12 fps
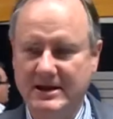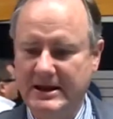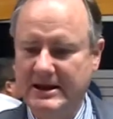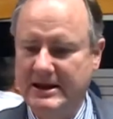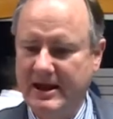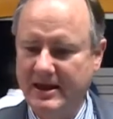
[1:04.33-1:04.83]

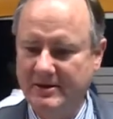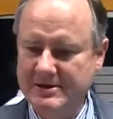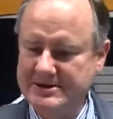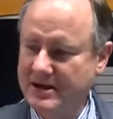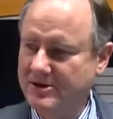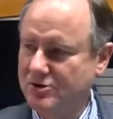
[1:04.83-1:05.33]
y cada vez
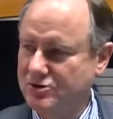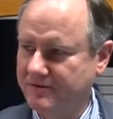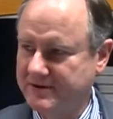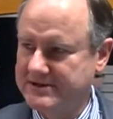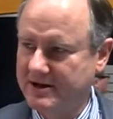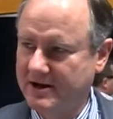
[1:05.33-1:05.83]
se ha ido
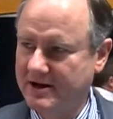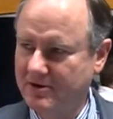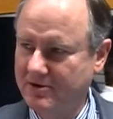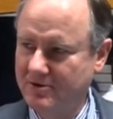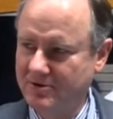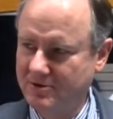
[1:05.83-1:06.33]

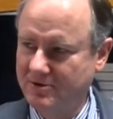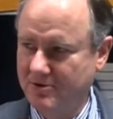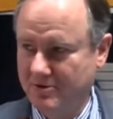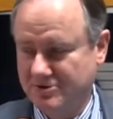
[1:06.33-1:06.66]
sofisticado,